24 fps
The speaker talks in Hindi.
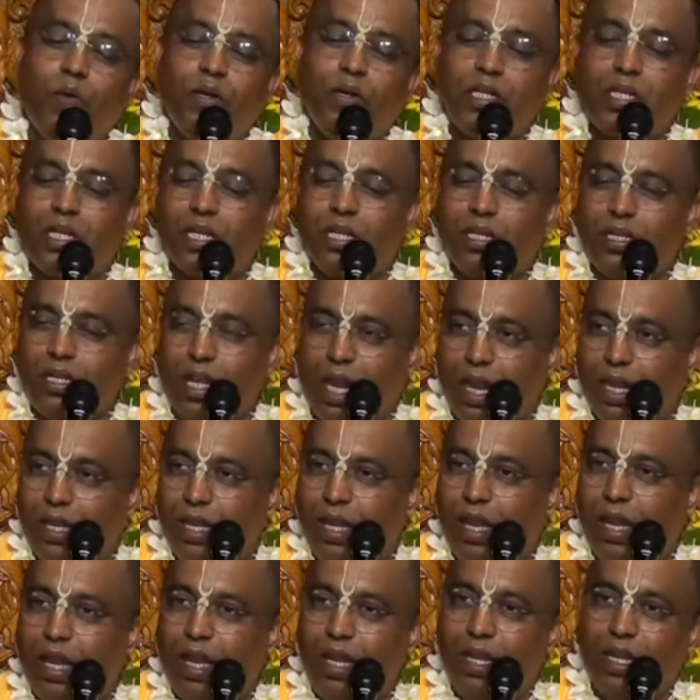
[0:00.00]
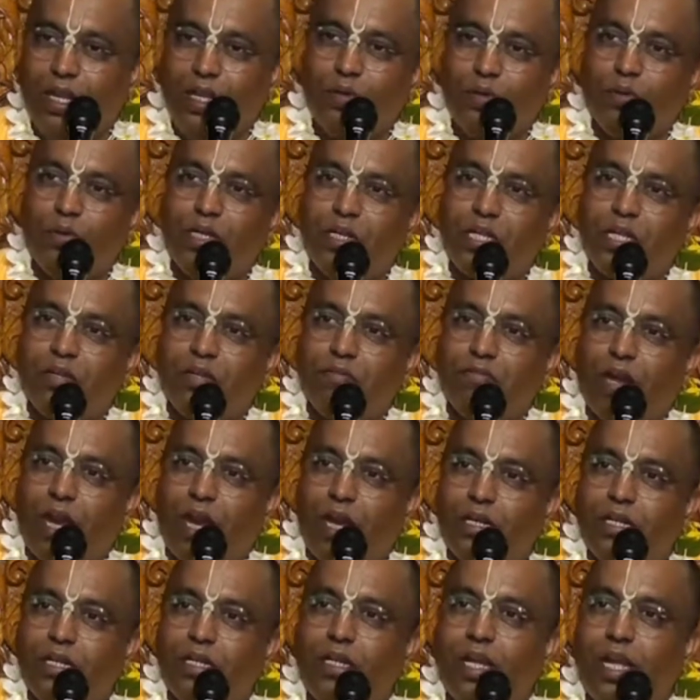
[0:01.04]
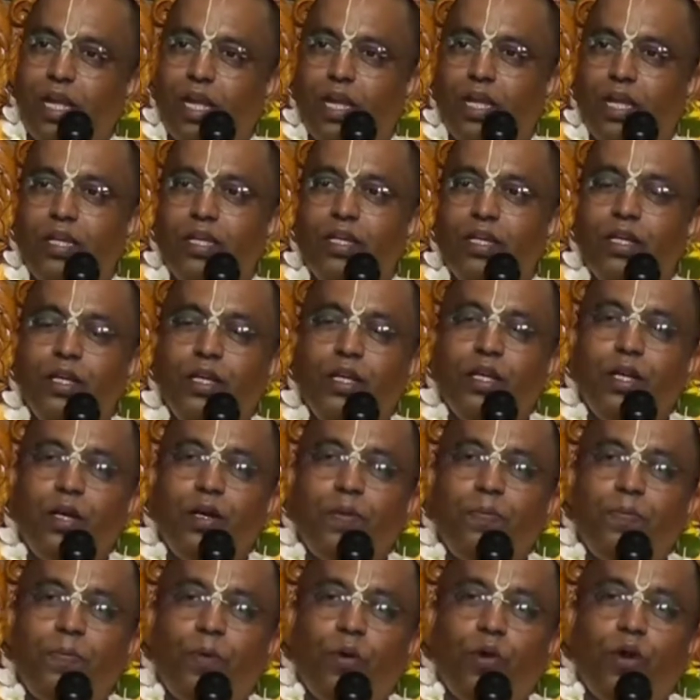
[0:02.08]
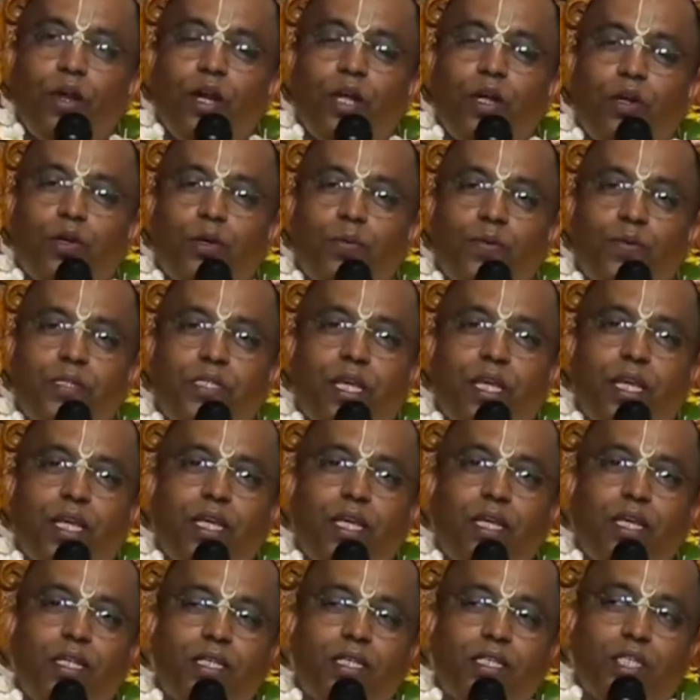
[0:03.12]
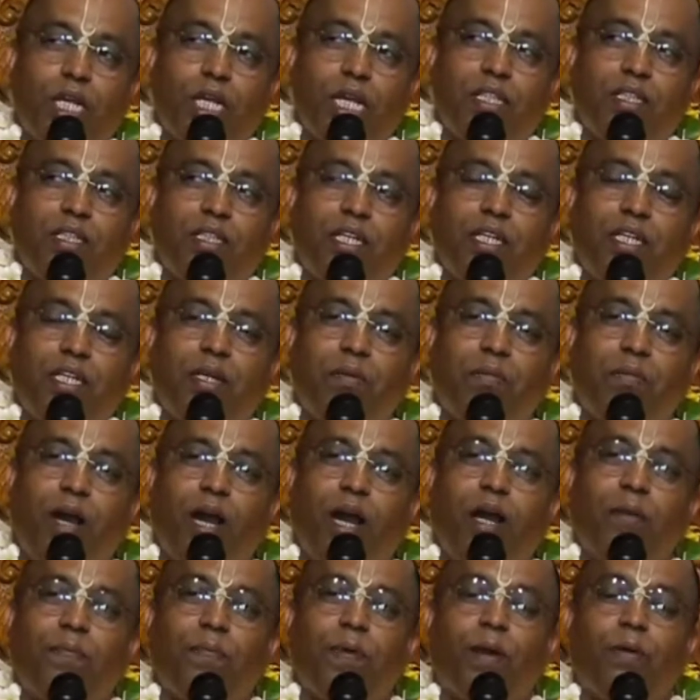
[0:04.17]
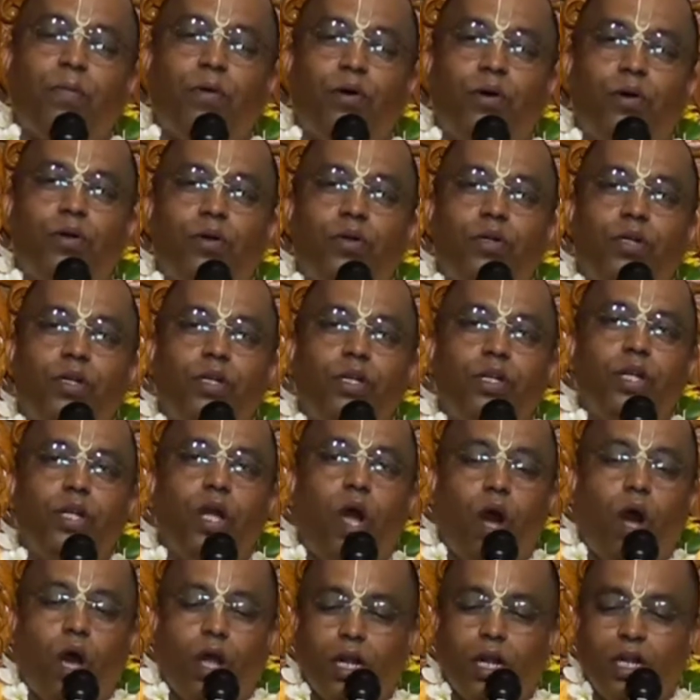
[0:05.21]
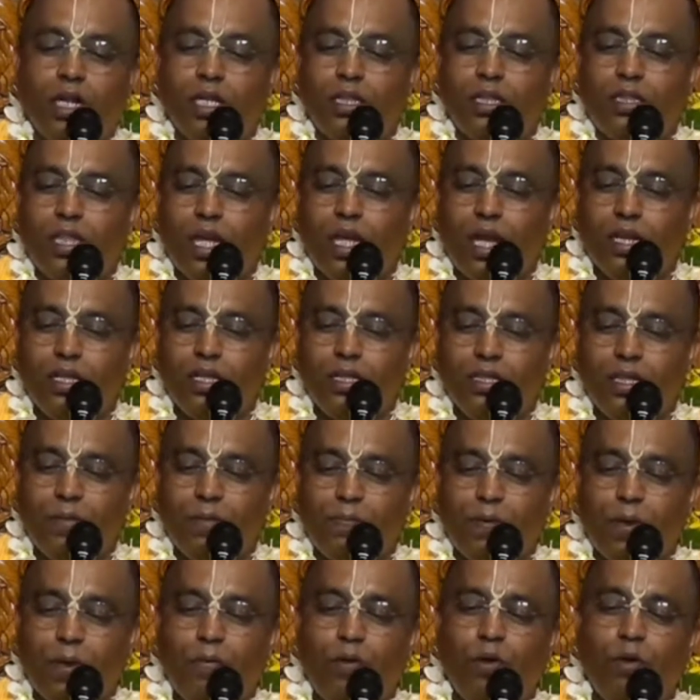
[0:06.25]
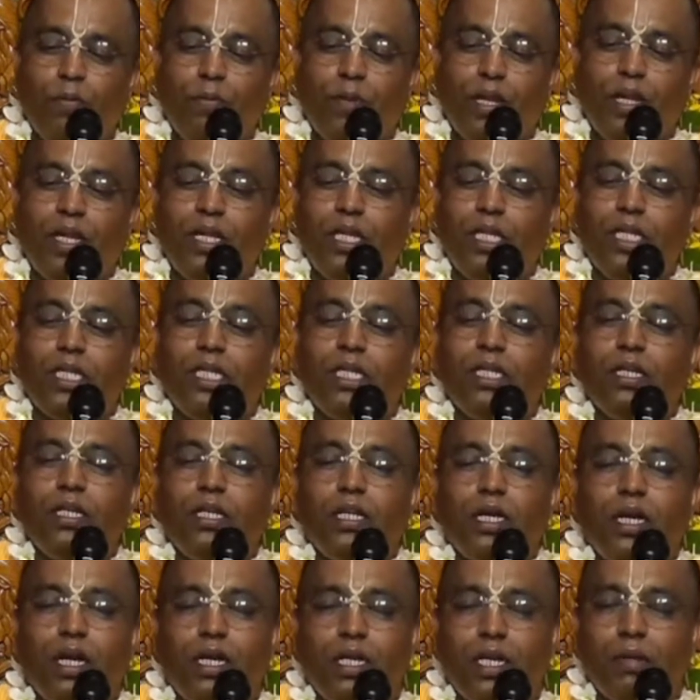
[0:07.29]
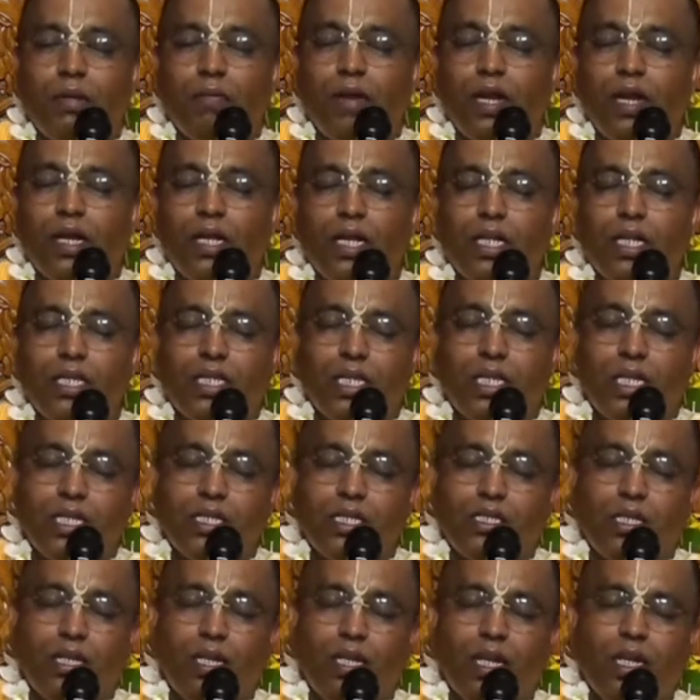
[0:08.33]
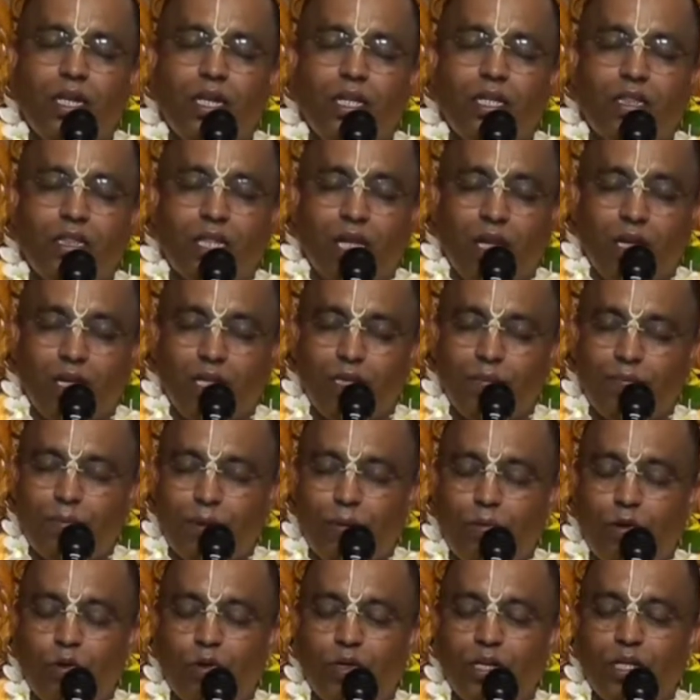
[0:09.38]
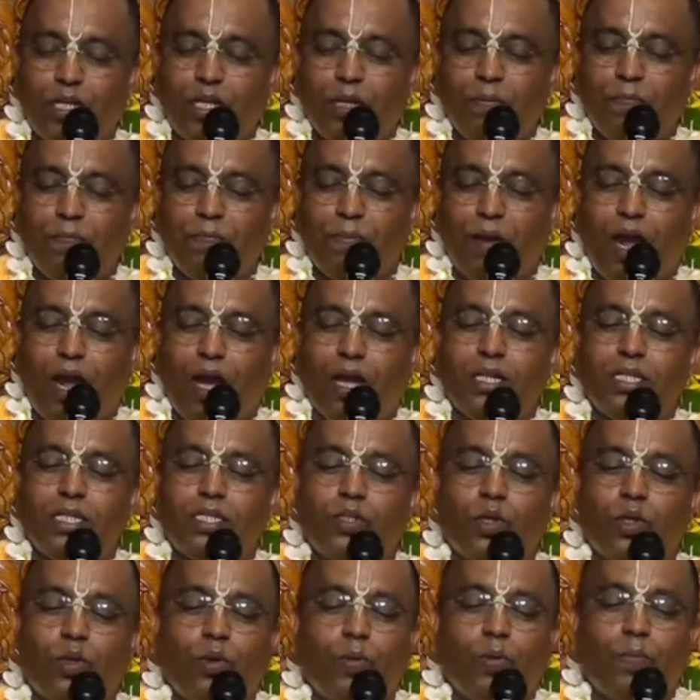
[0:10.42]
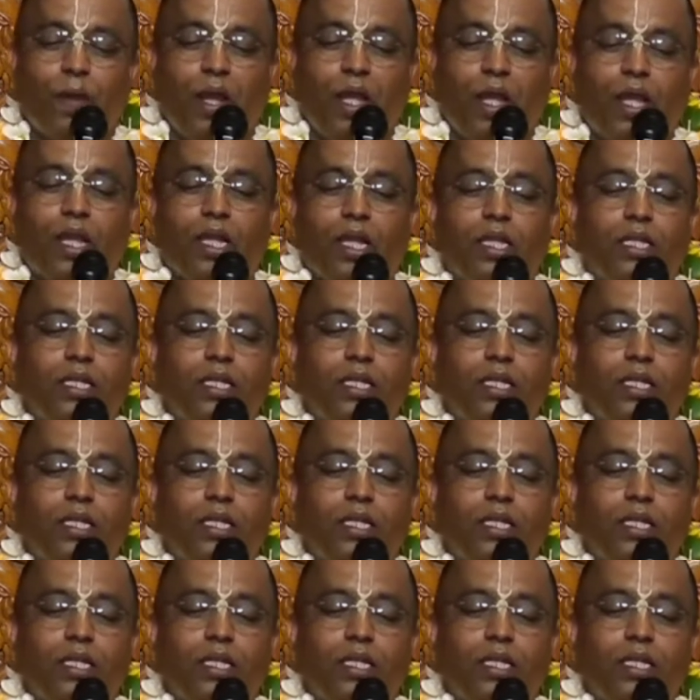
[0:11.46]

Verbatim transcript: उनकी काया है उनकी वाणी है पूर्ण रूप से चैतन्य महाप्रभु और नित्यानंद प्रभु में निमग्न थे इसलिए नित्यानंद प्रभु उनके प्राण स्वरूप हैं